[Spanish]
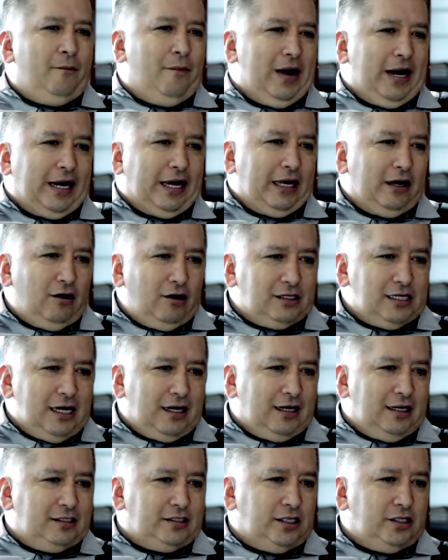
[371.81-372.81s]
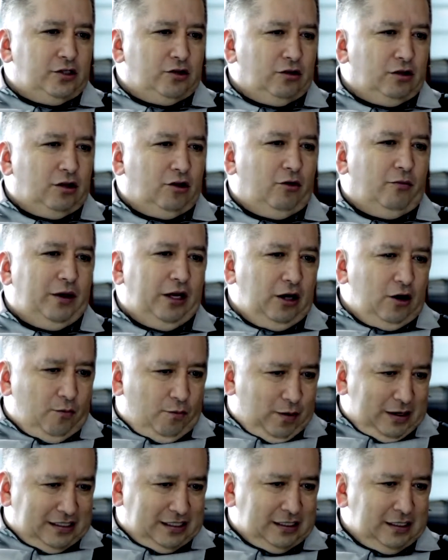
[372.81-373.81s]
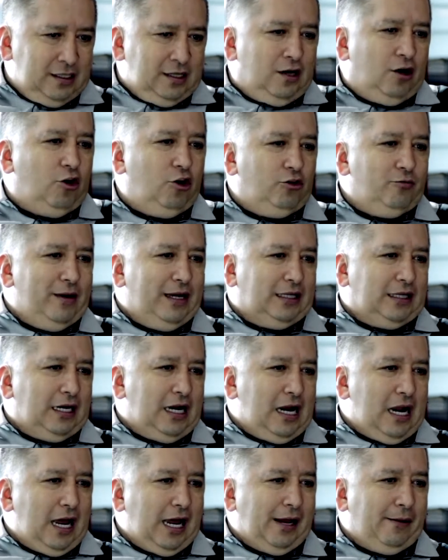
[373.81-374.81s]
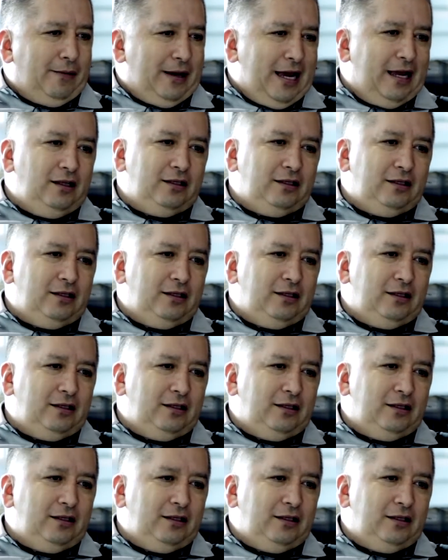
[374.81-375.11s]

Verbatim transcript: para que no les hagan extinción de dominio, pues los meten a la JEP,